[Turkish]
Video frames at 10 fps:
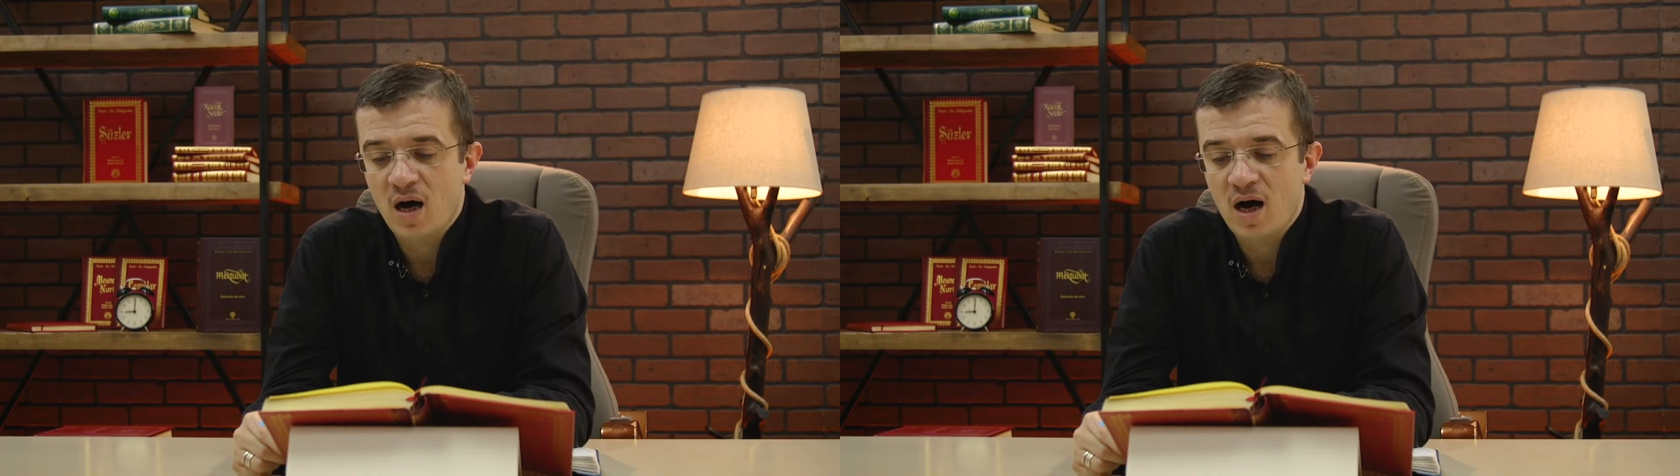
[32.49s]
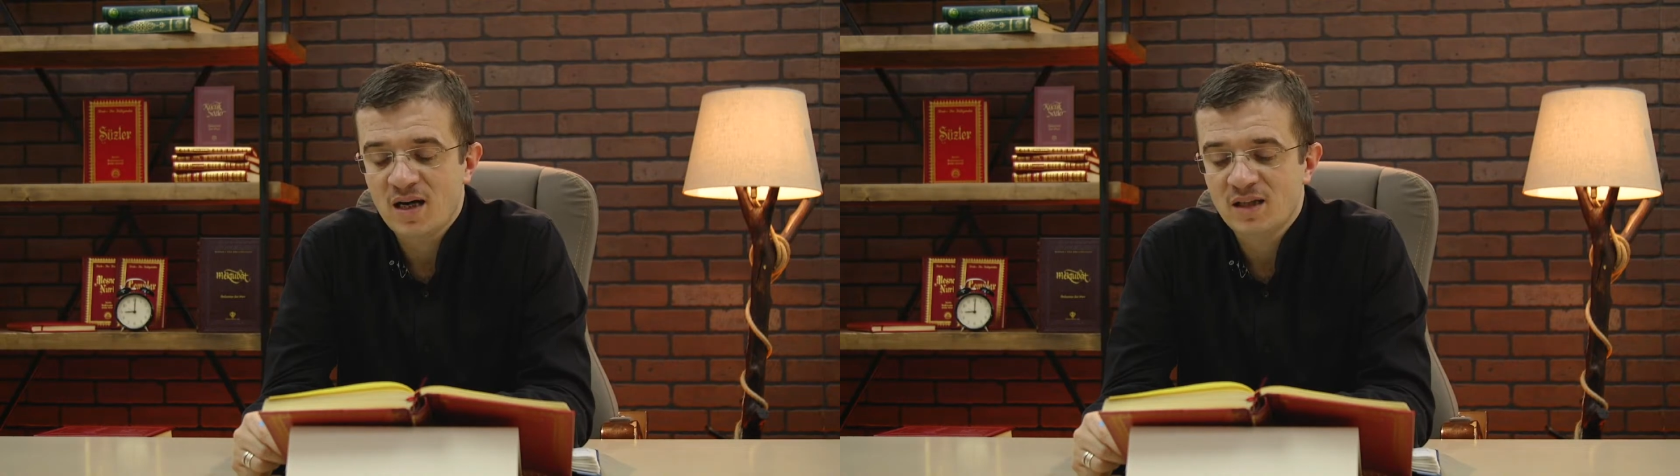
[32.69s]

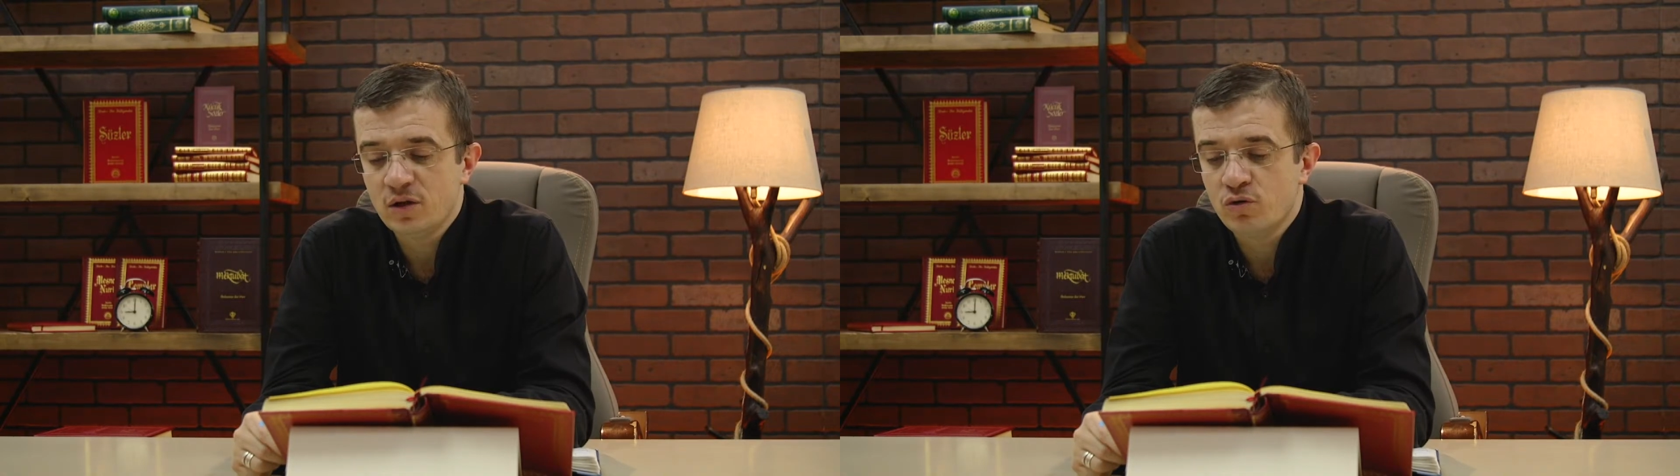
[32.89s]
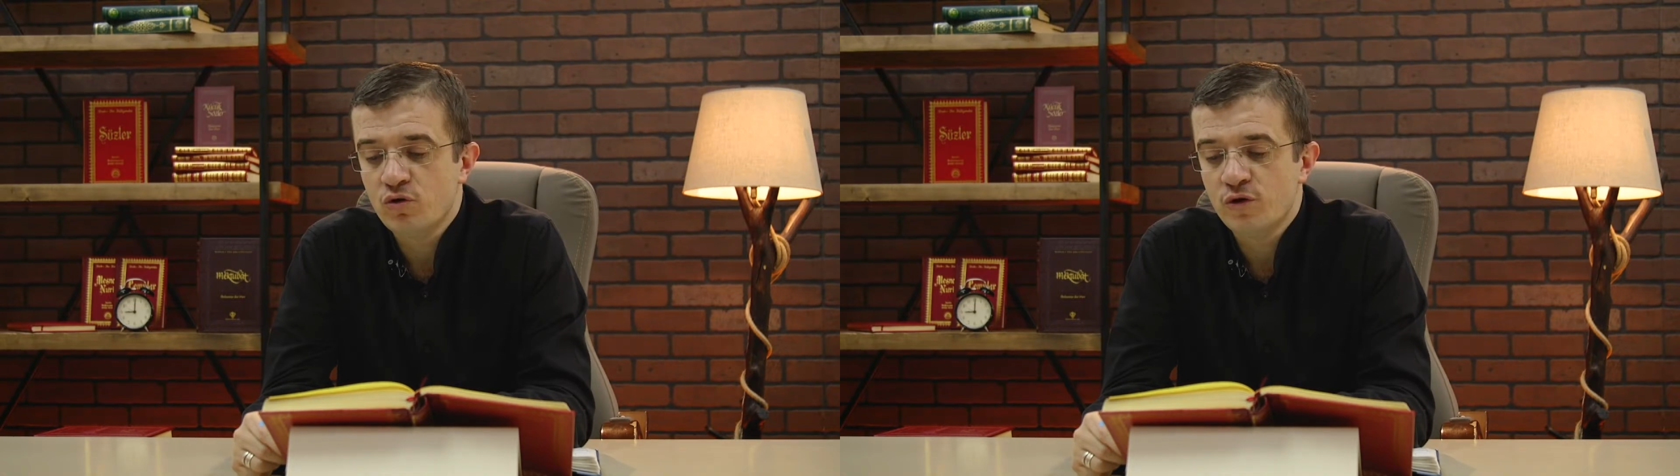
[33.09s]

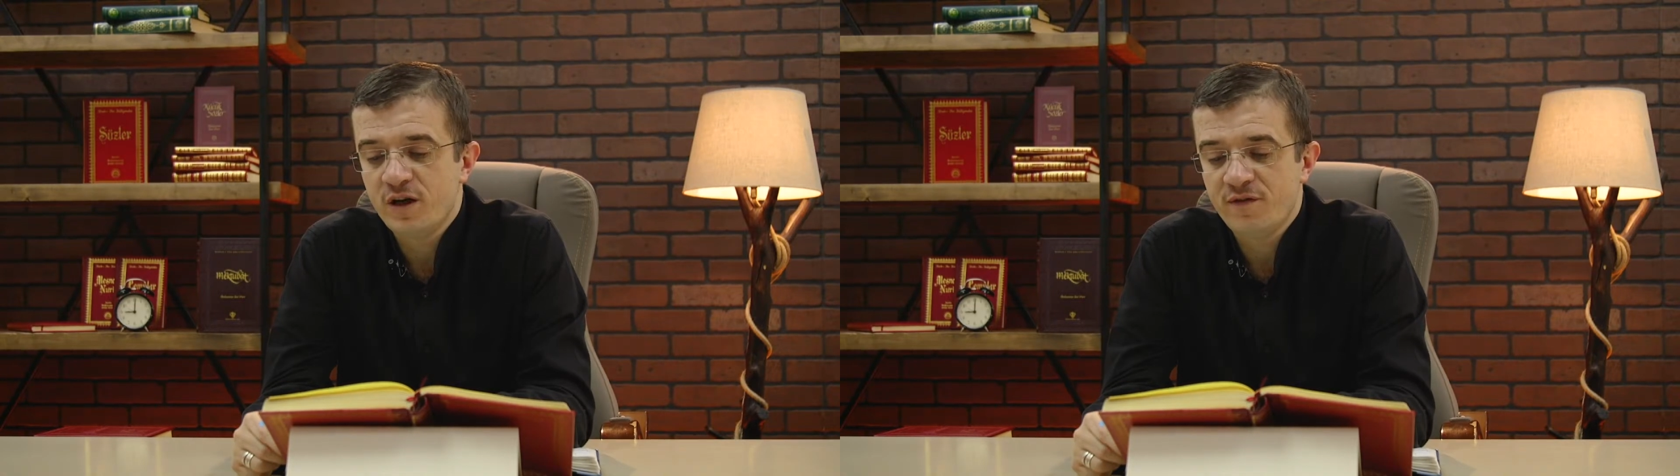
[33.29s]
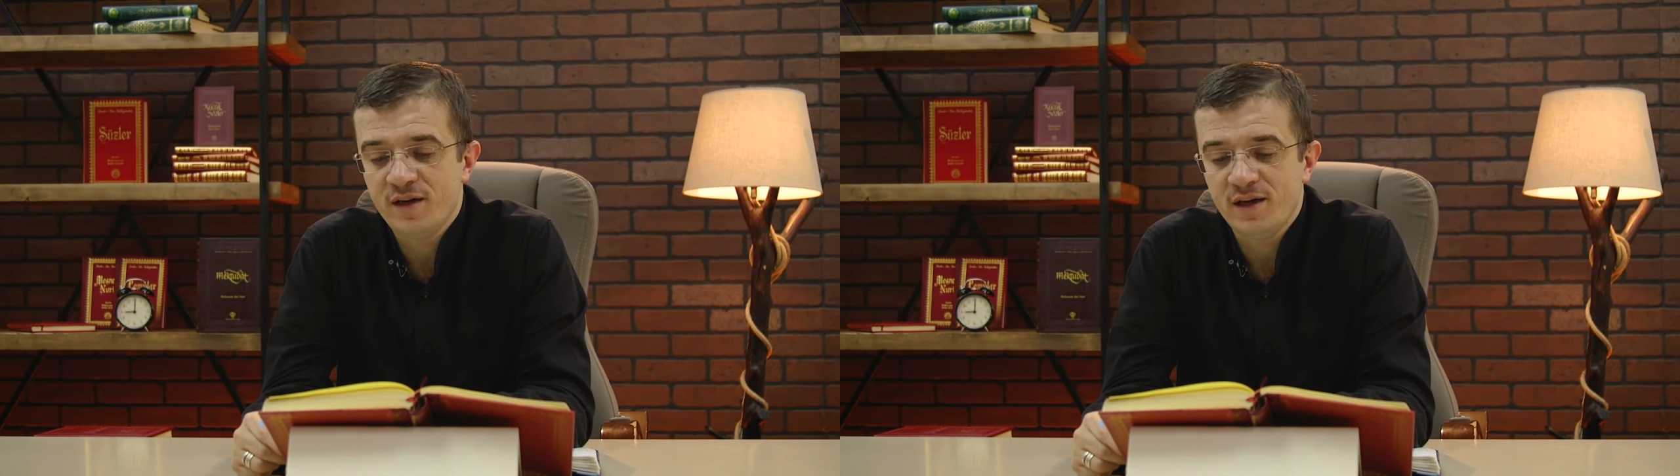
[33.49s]
aklı
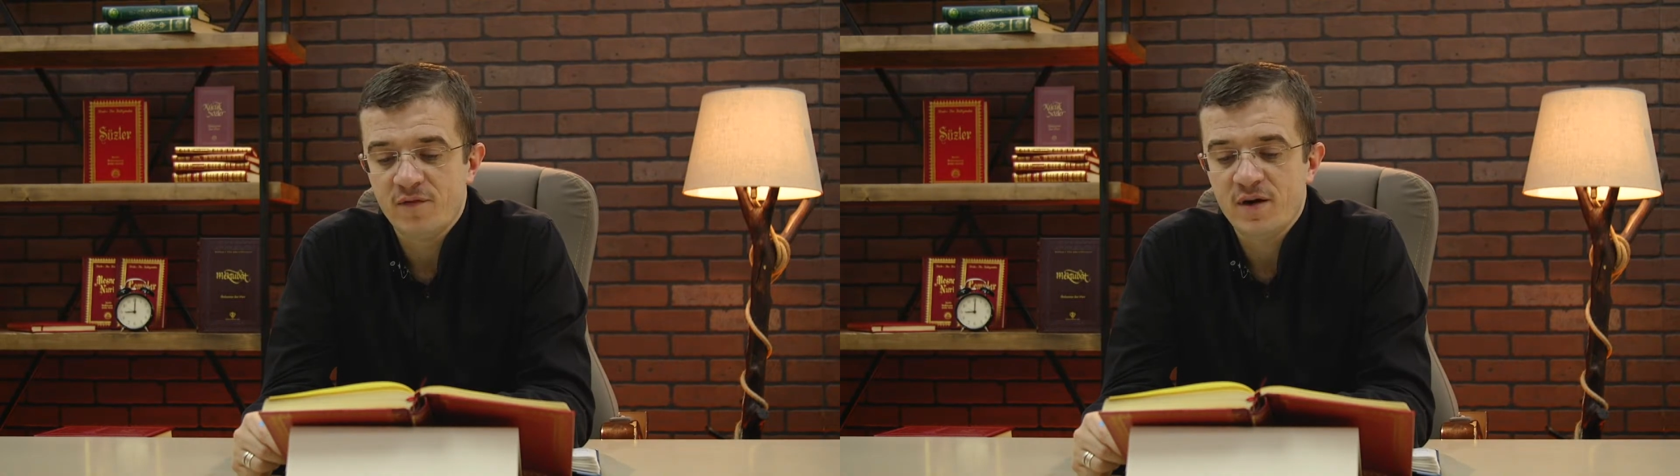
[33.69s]
uhrevi